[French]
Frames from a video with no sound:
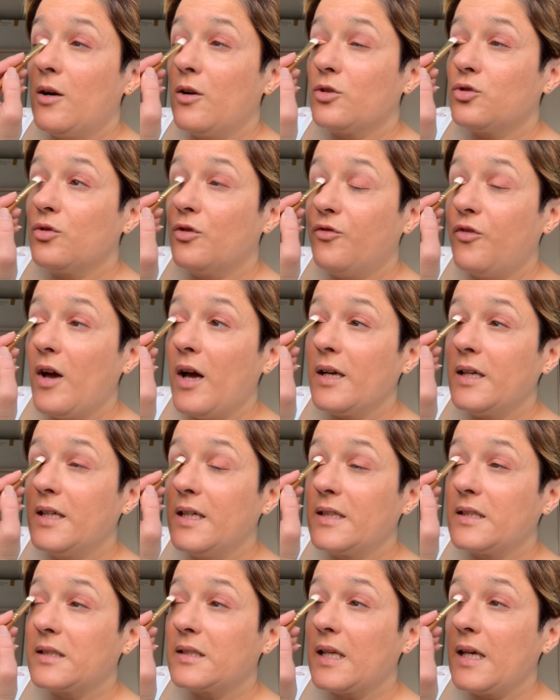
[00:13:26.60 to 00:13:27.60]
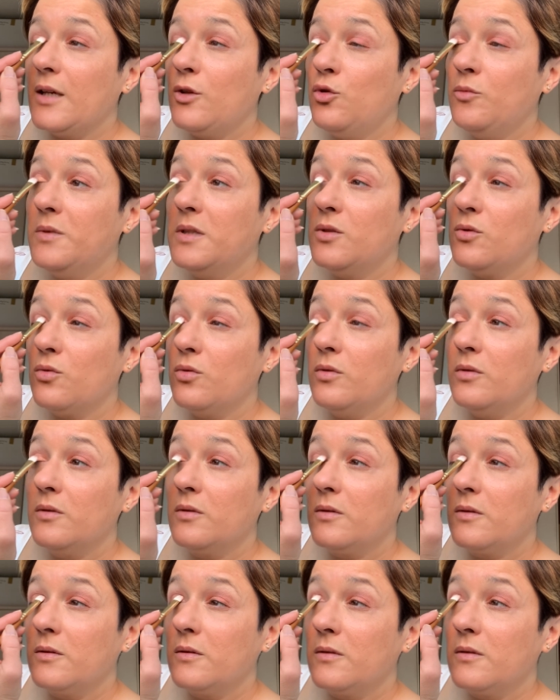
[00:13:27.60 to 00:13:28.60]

Alors, ce phare, il est très lumineux.